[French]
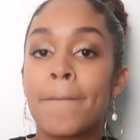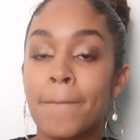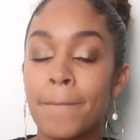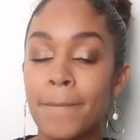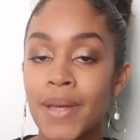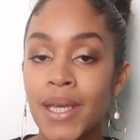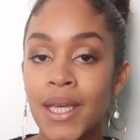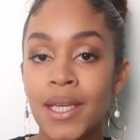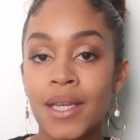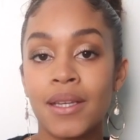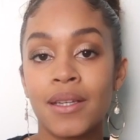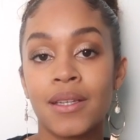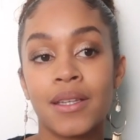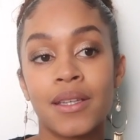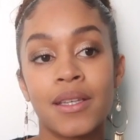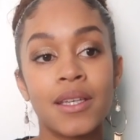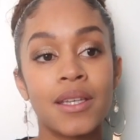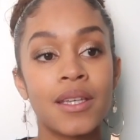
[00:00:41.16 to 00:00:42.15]
mais
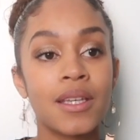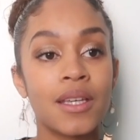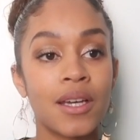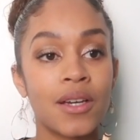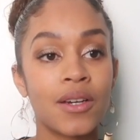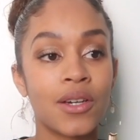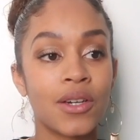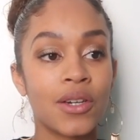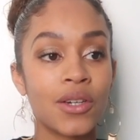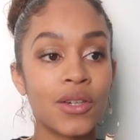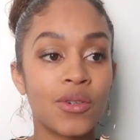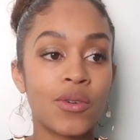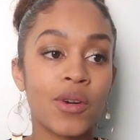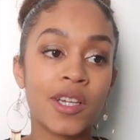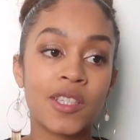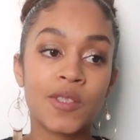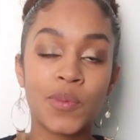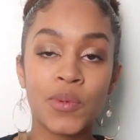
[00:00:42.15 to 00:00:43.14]
qui euh,
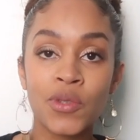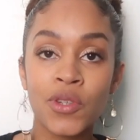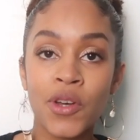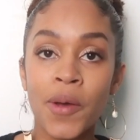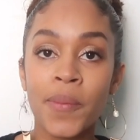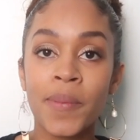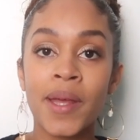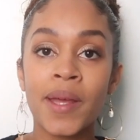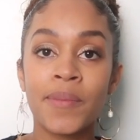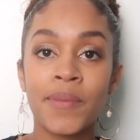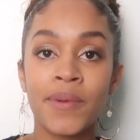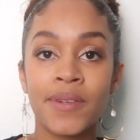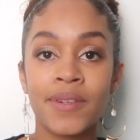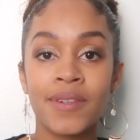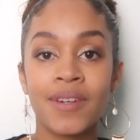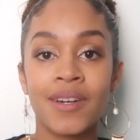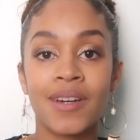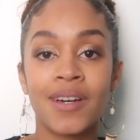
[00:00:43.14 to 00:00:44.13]
correspondent quand même
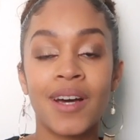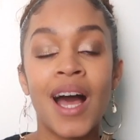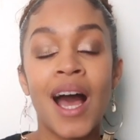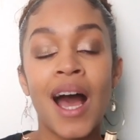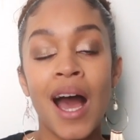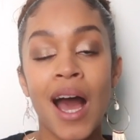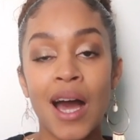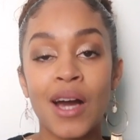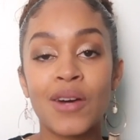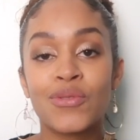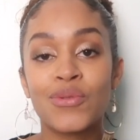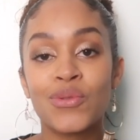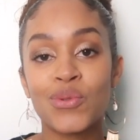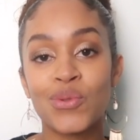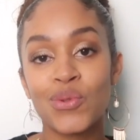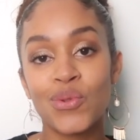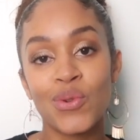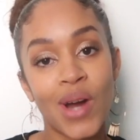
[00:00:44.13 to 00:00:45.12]
euh, à,
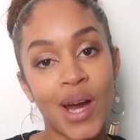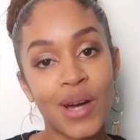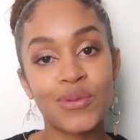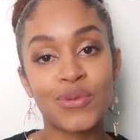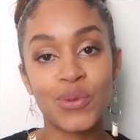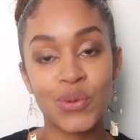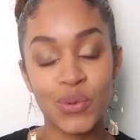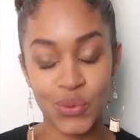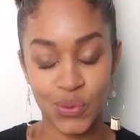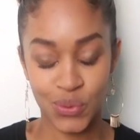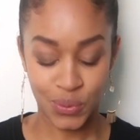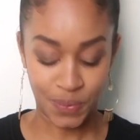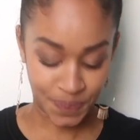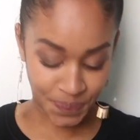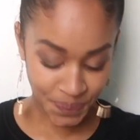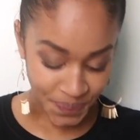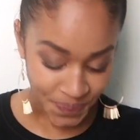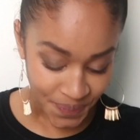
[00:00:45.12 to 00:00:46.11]
vos, à vos goûts.
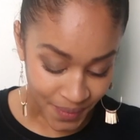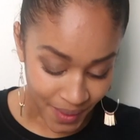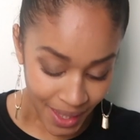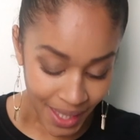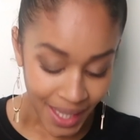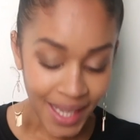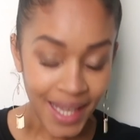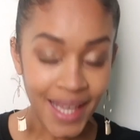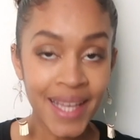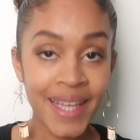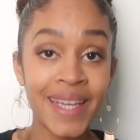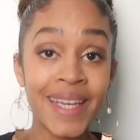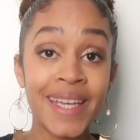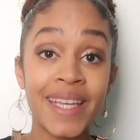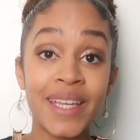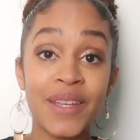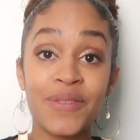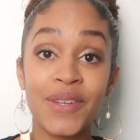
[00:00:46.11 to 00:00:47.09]

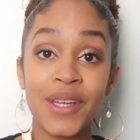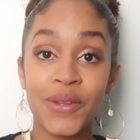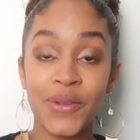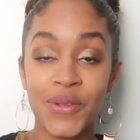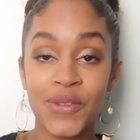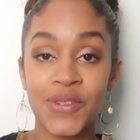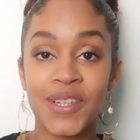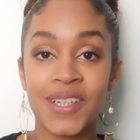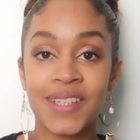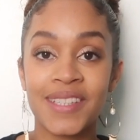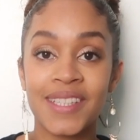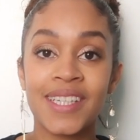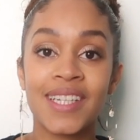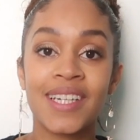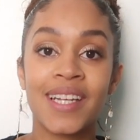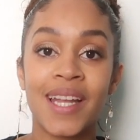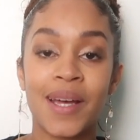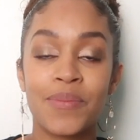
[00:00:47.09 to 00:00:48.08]
Et ils viennent de
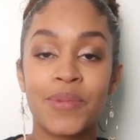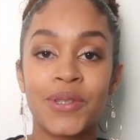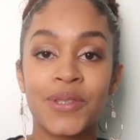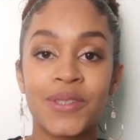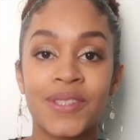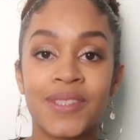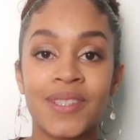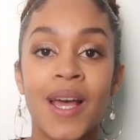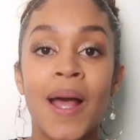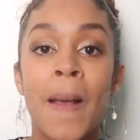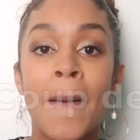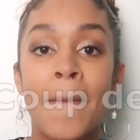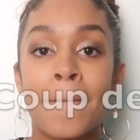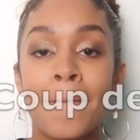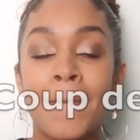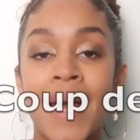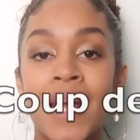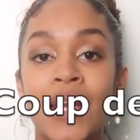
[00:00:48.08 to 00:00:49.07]
sortir la box
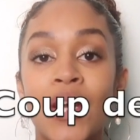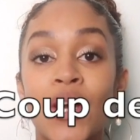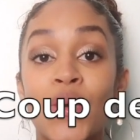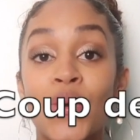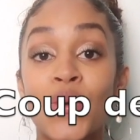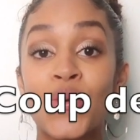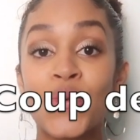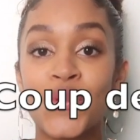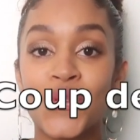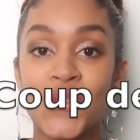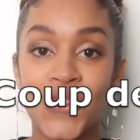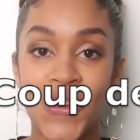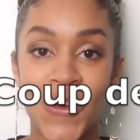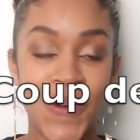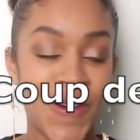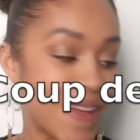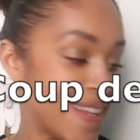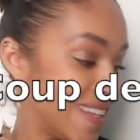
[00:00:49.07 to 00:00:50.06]
Mal Coup de ah,
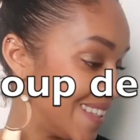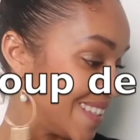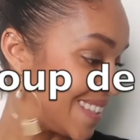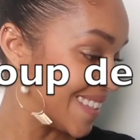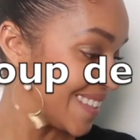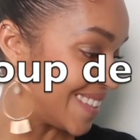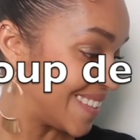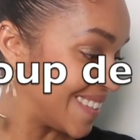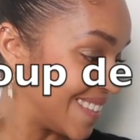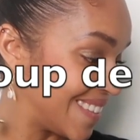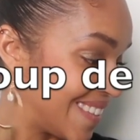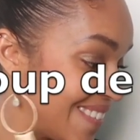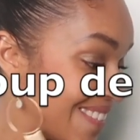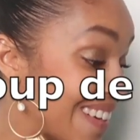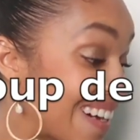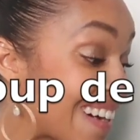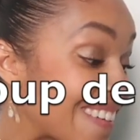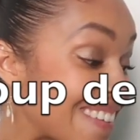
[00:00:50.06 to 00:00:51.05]
cœur.
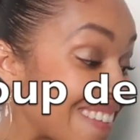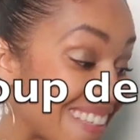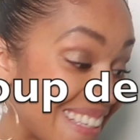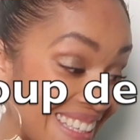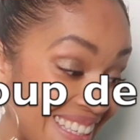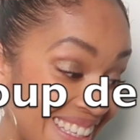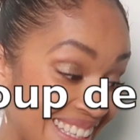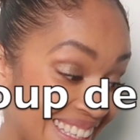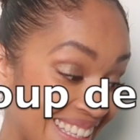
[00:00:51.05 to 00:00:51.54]
Bah oui